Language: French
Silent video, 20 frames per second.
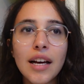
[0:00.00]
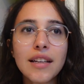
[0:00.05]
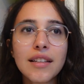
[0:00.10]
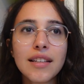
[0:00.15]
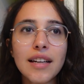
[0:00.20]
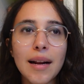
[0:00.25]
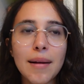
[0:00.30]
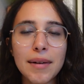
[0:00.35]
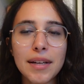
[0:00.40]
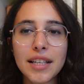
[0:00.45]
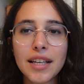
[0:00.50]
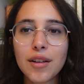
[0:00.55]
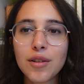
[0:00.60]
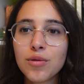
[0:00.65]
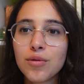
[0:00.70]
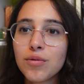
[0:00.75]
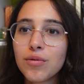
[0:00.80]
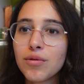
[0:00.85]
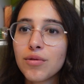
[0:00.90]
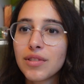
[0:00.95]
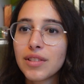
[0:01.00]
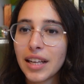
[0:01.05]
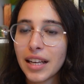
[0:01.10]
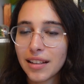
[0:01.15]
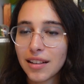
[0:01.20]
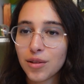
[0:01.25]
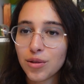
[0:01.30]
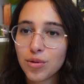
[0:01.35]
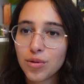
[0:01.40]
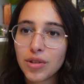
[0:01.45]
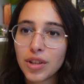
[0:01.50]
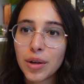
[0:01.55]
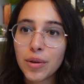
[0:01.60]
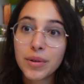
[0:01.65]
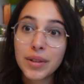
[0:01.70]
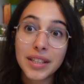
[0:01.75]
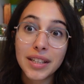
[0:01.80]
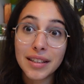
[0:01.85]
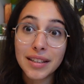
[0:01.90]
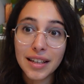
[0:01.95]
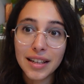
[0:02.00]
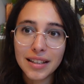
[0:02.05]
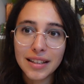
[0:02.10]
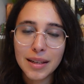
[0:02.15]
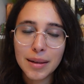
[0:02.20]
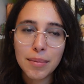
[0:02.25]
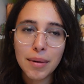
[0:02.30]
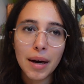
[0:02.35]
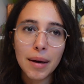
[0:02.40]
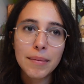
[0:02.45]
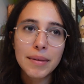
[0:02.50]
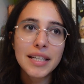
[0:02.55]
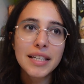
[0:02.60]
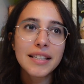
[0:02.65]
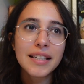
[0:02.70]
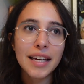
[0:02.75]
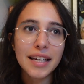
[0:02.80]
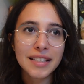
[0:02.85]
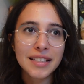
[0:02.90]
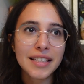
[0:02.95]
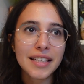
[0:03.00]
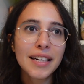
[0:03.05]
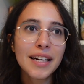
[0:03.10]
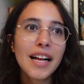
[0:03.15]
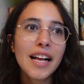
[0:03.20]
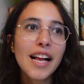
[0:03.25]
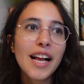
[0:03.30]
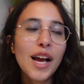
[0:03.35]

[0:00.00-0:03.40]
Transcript: c'est la manière dont certains sujets ont été traités par Mélissa Astier.